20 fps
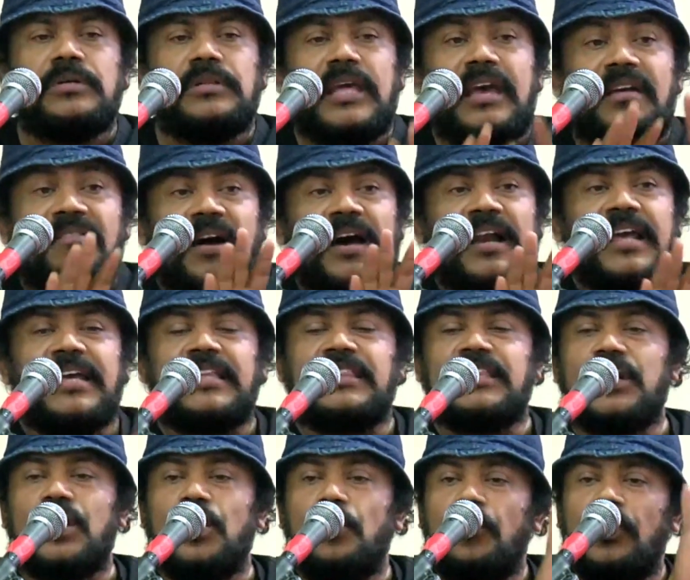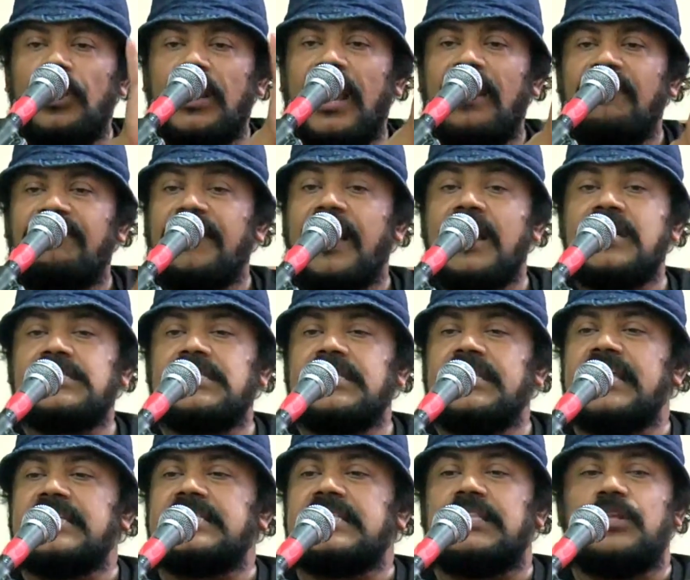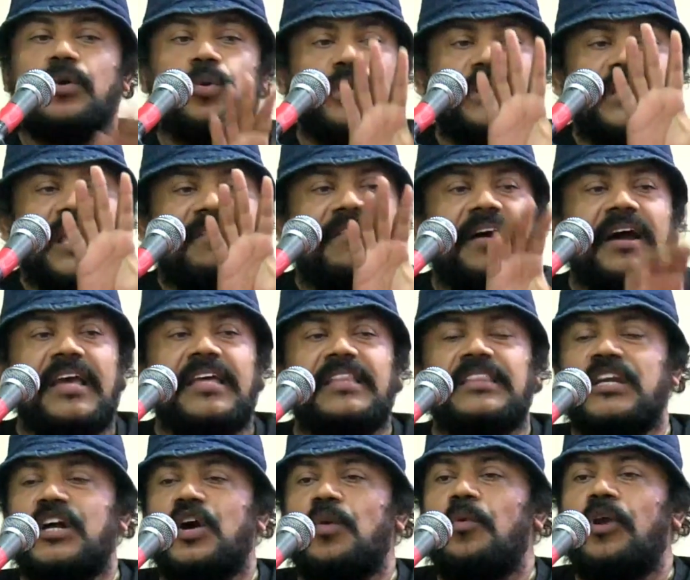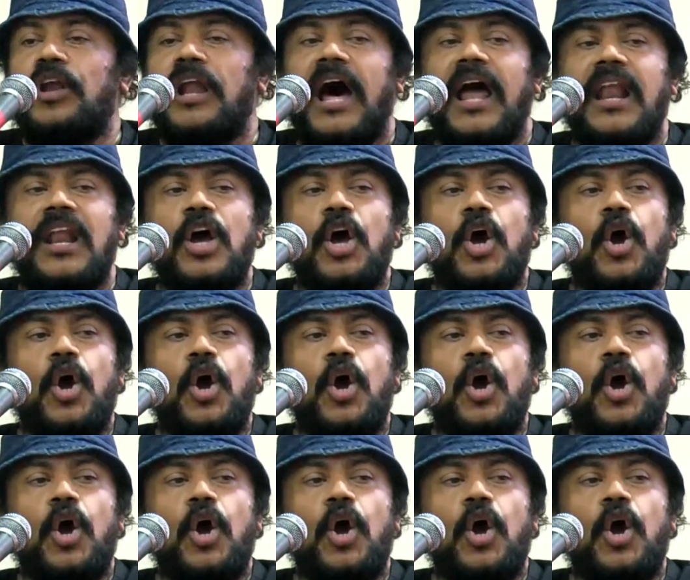தேவாலயத்திற்கு முன்னால் பிரான்ஸ் தேசத்தில் ஒரு தேவாலயத்திற்கு முன்னால்